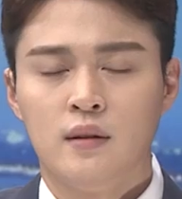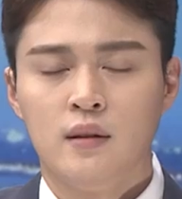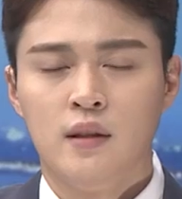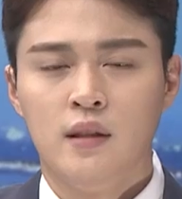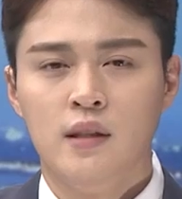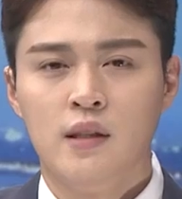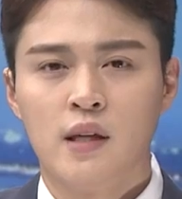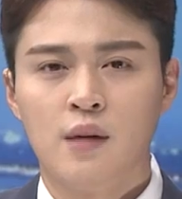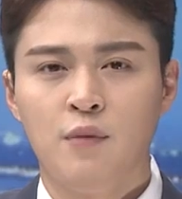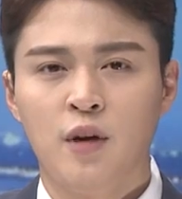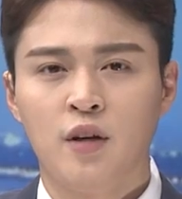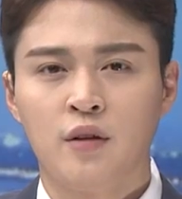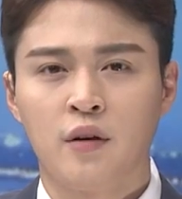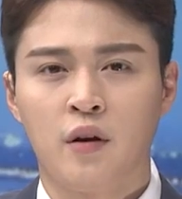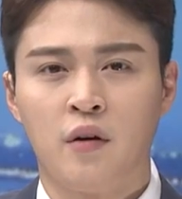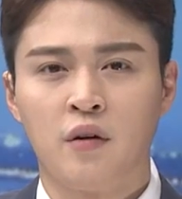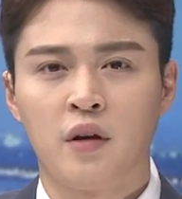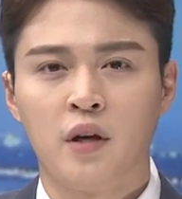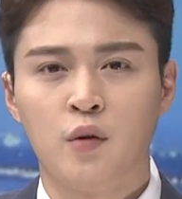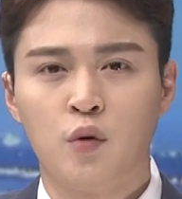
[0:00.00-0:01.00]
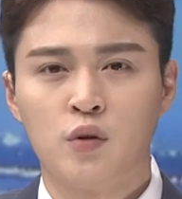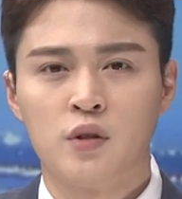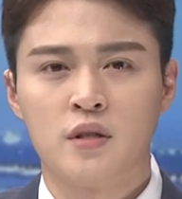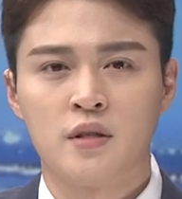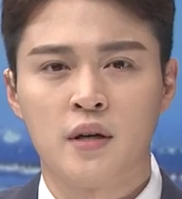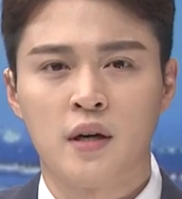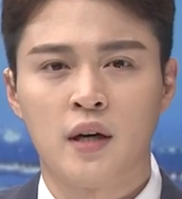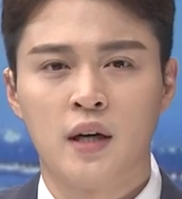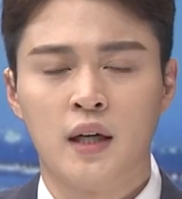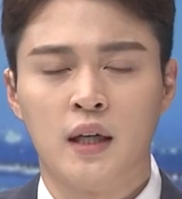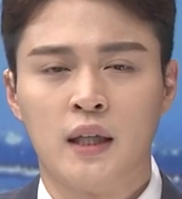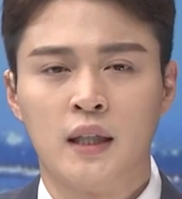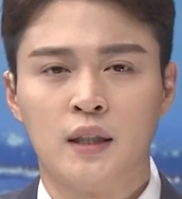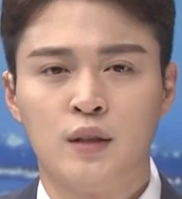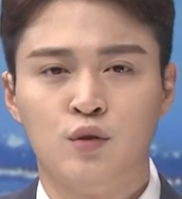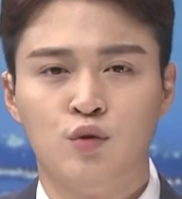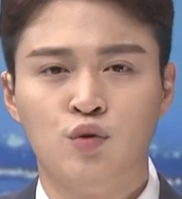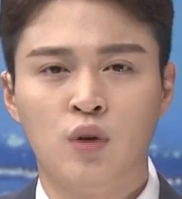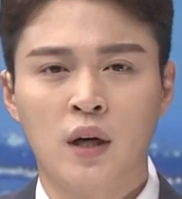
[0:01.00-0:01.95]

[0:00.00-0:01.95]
이재명 경기도지사가